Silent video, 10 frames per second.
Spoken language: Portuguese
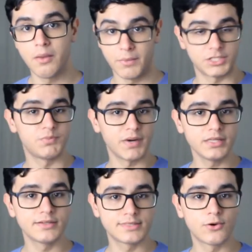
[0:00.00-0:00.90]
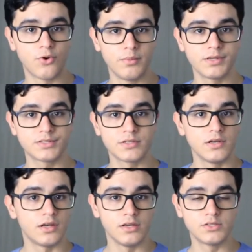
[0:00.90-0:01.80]
Mas para DC Comics,
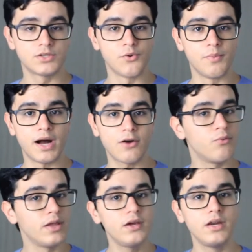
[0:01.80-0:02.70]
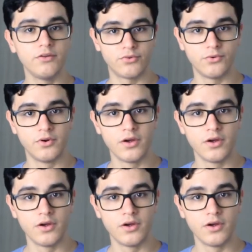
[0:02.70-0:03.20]
isso é um marco incrível.